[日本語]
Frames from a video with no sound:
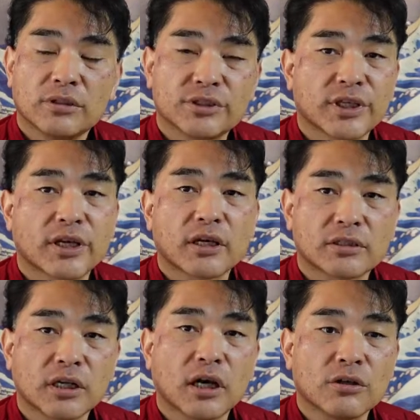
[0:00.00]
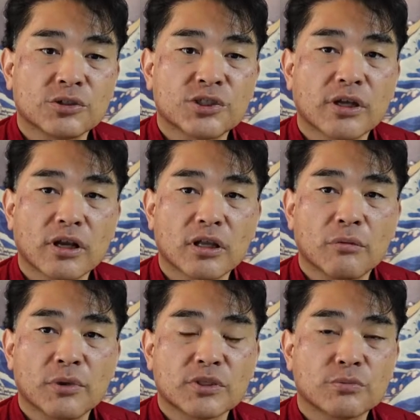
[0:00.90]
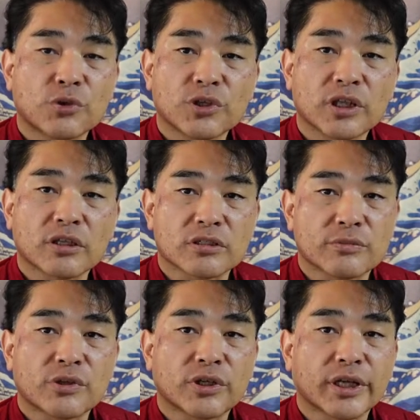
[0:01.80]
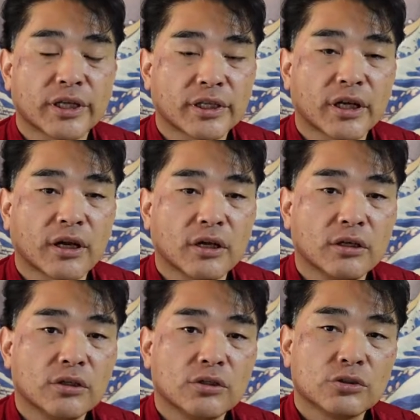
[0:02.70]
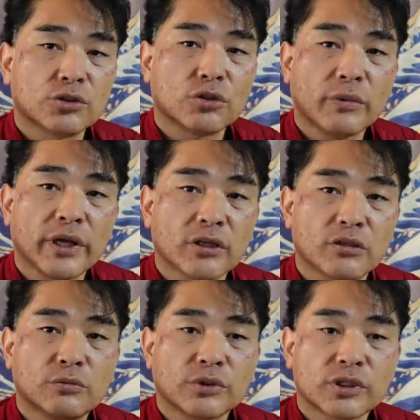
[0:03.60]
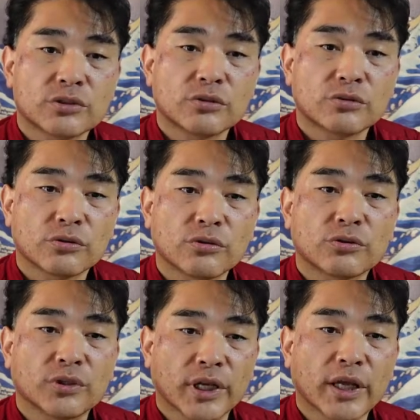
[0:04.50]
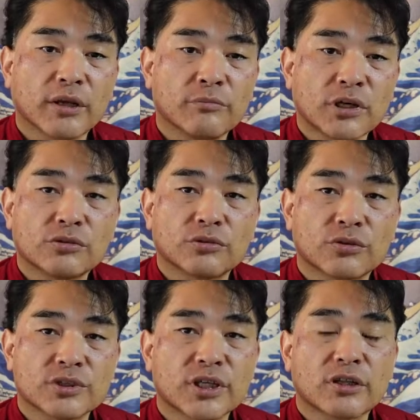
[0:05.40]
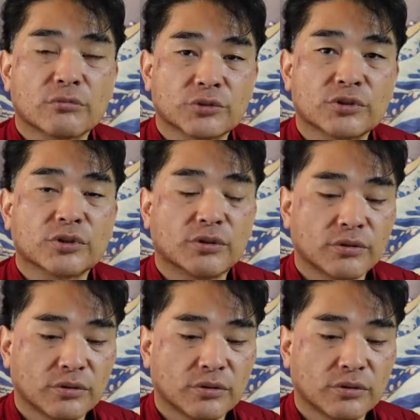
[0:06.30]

性格が失われて別物になってしまうぐらいだったらその前に久保哲郎ということでね幕を閉じたいと思うんですよ